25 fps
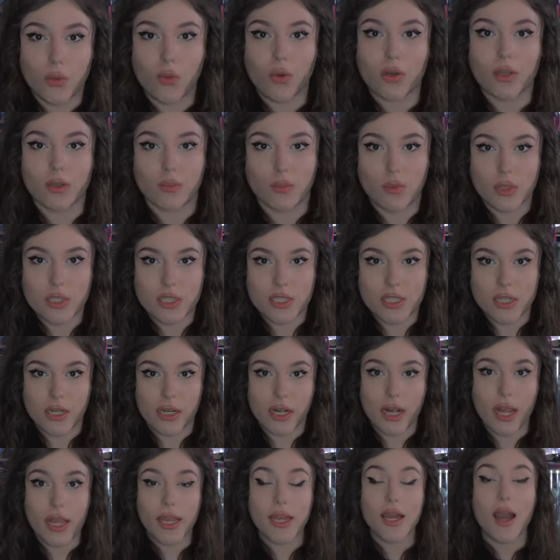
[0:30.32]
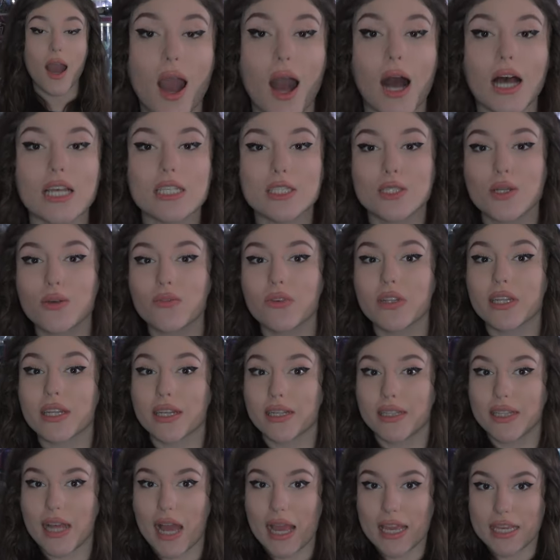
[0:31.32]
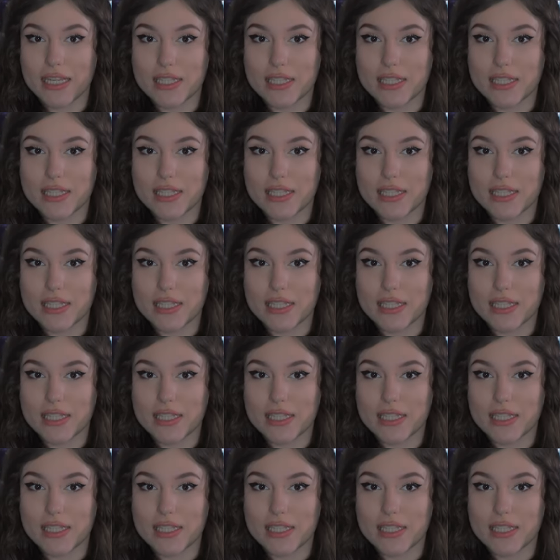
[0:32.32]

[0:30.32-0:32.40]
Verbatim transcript: кукол Monster High, основанных на